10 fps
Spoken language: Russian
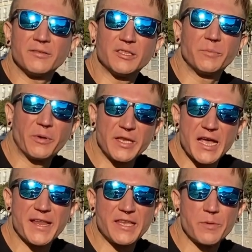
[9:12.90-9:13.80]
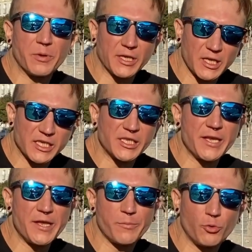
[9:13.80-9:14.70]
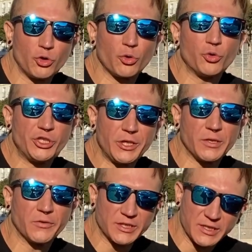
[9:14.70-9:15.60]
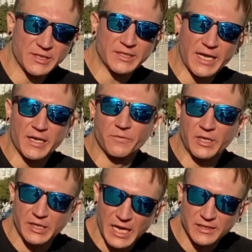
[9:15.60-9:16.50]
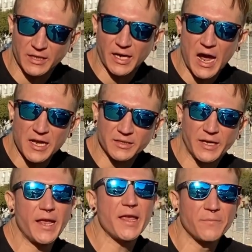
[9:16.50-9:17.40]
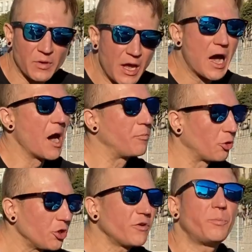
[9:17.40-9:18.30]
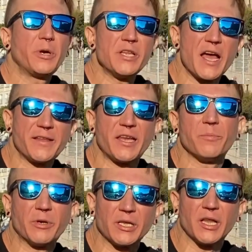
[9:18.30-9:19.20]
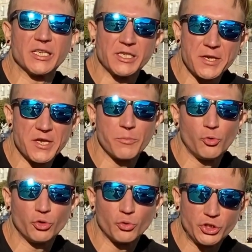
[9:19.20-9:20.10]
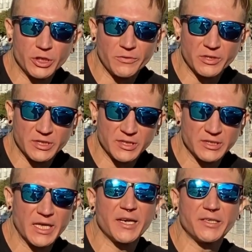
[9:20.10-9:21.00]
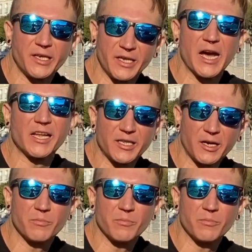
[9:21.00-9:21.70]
за принятие предложения будет учитываться стек валидатора Андрея, а против принятия предложения будет учитываться стек делегатора